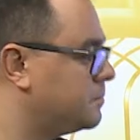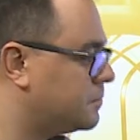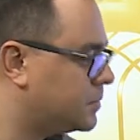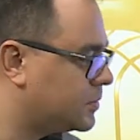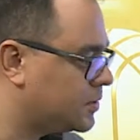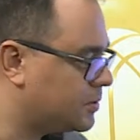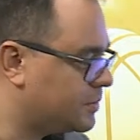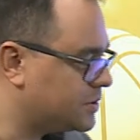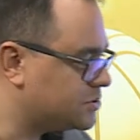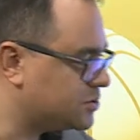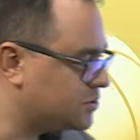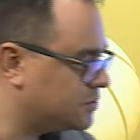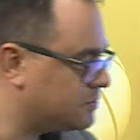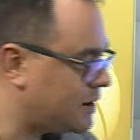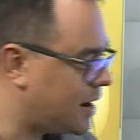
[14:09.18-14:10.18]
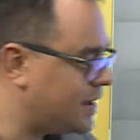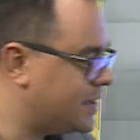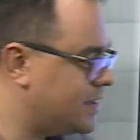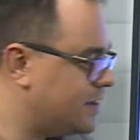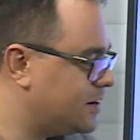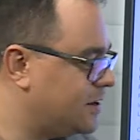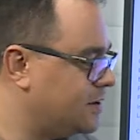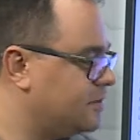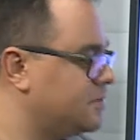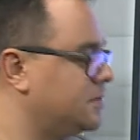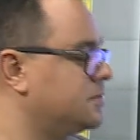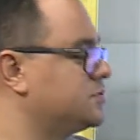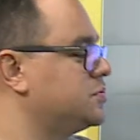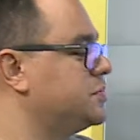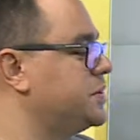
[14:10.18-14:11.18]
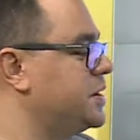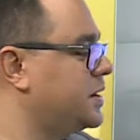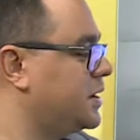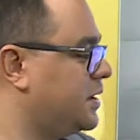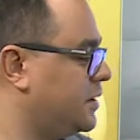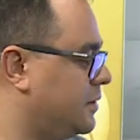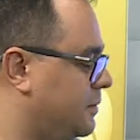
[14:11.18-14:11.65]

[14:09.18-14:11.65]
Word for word: Começou no Bahia, né? Vamos subir aqui.